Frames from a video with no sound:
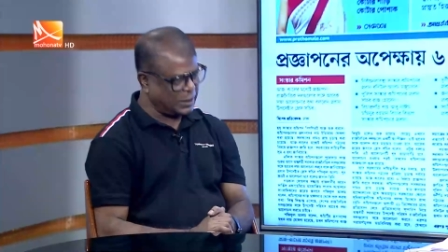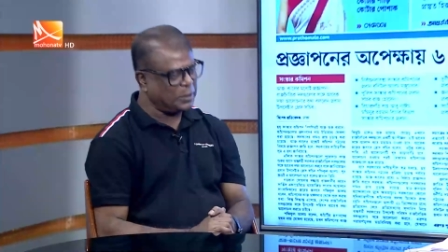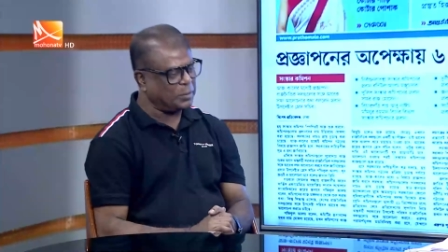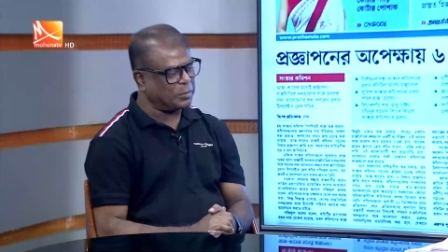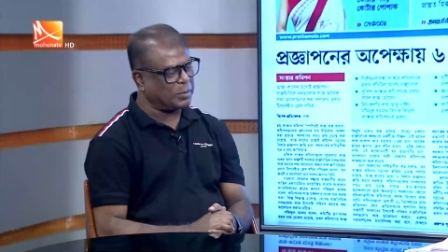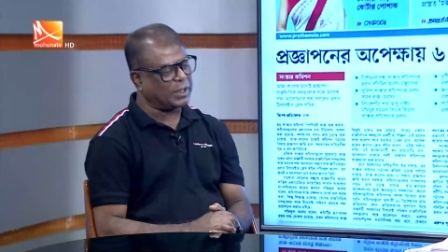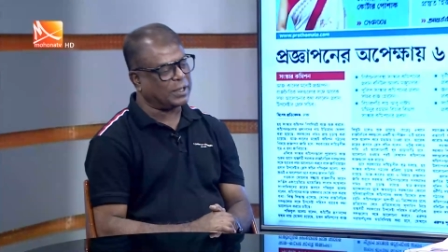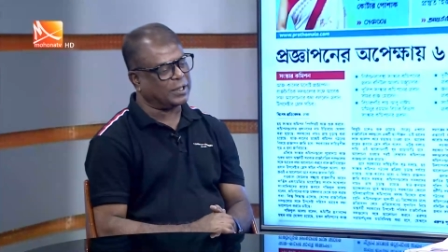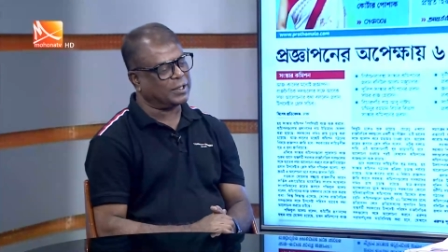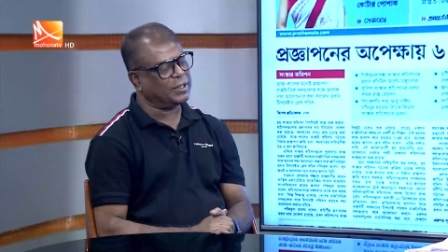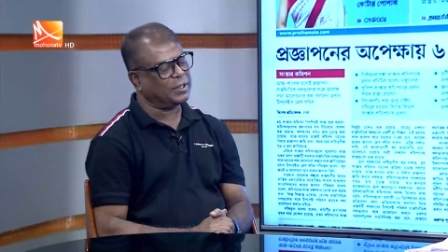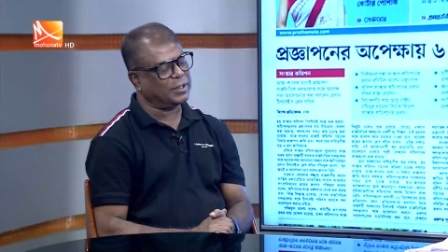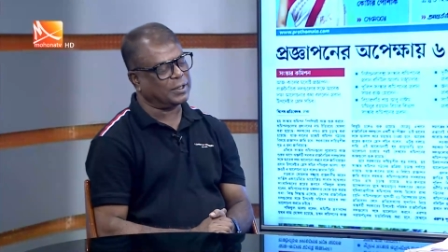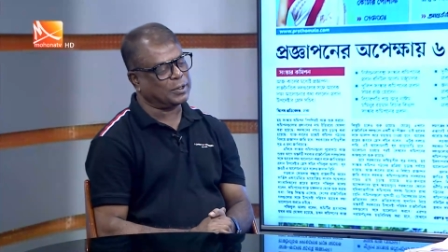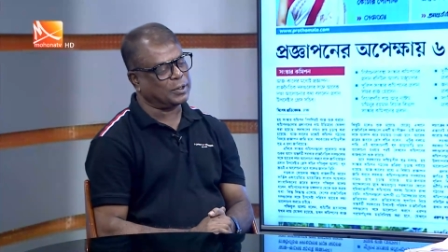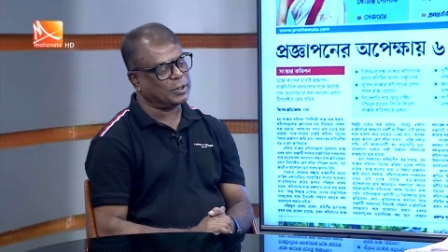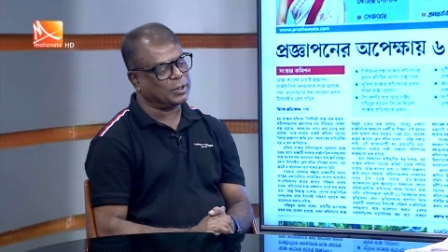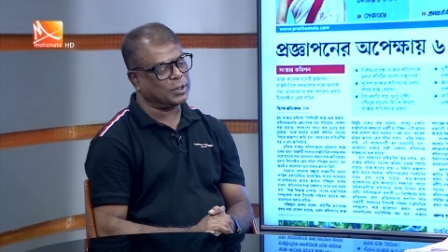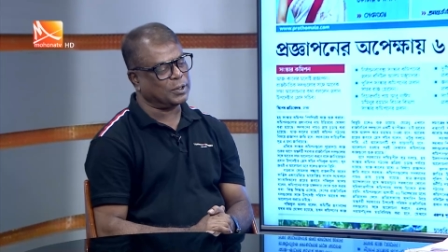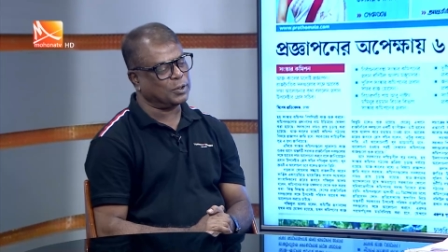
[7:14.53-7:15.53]
যেতেই পারে
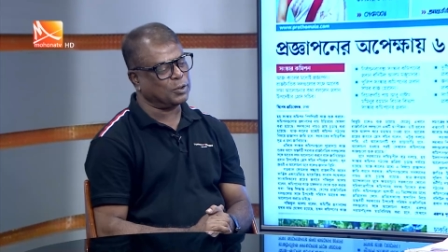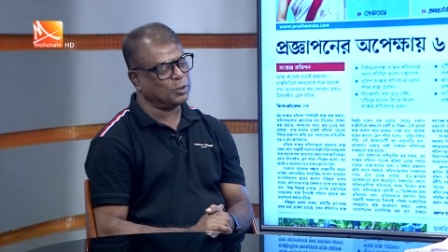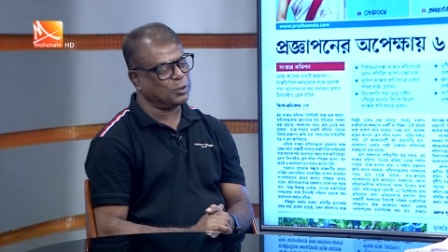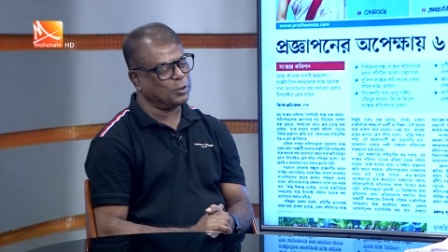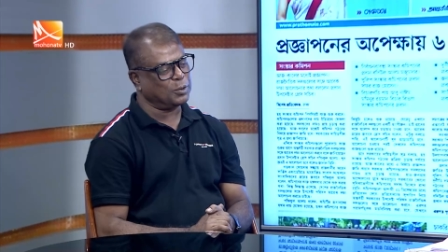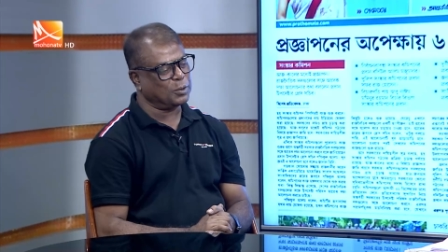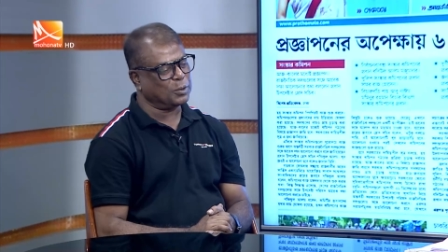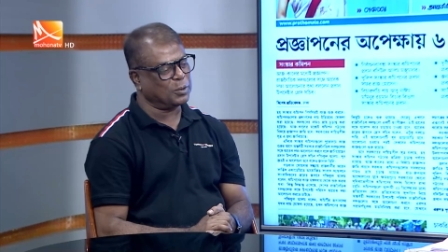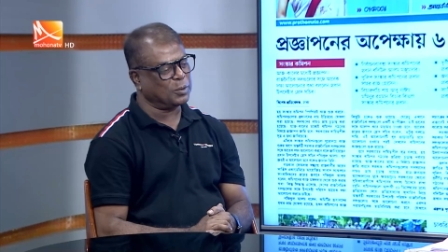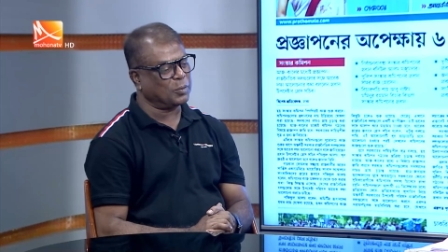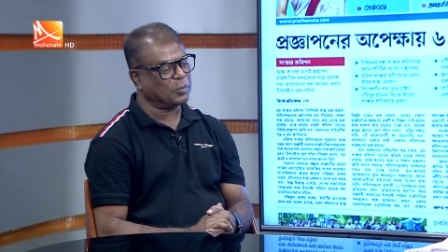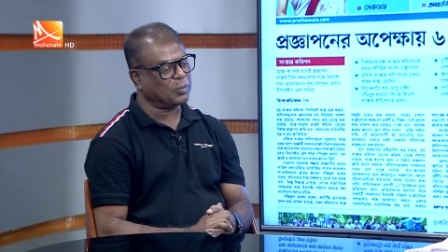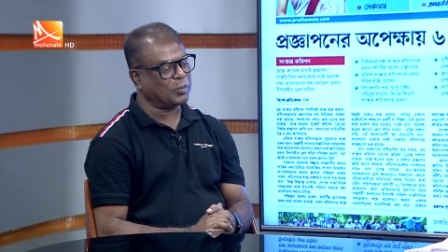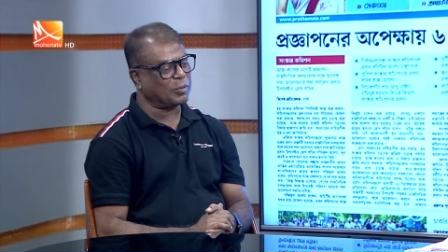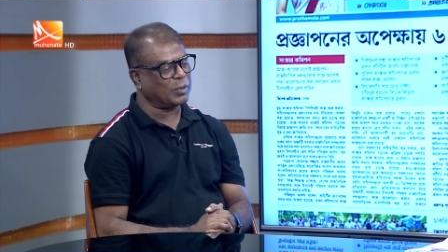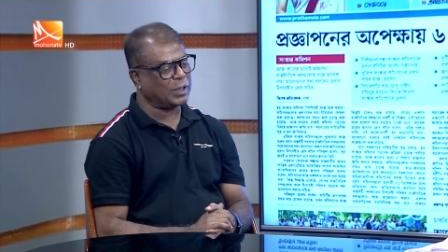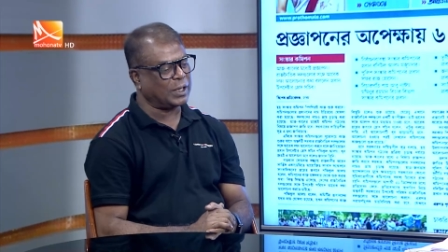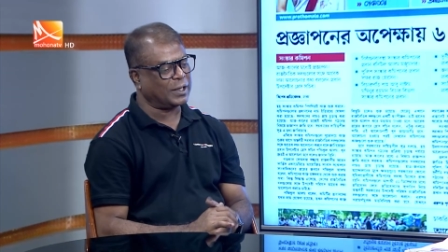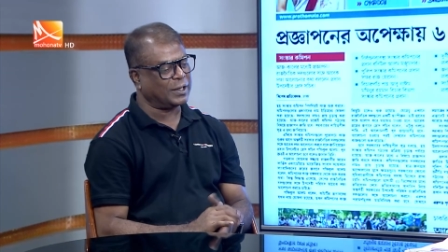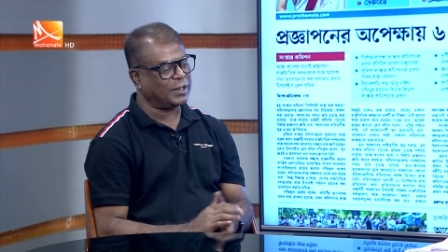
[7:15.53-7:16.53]
সেটার জন্য
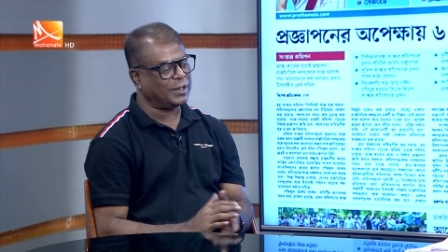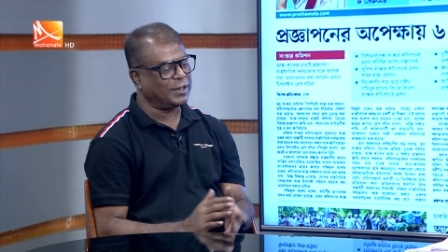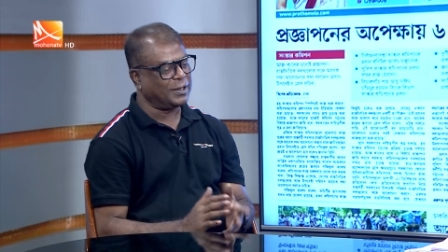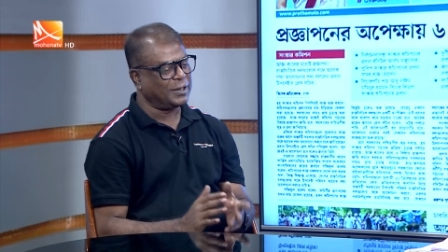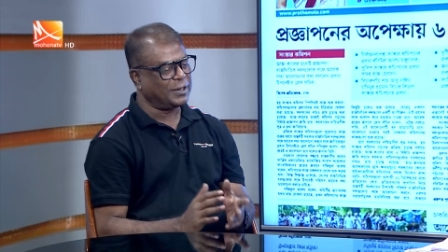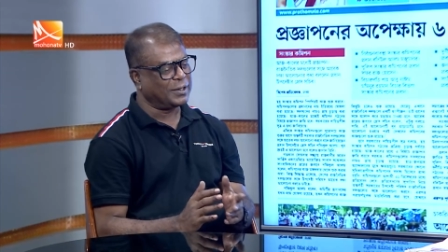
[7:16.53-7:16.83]
মানে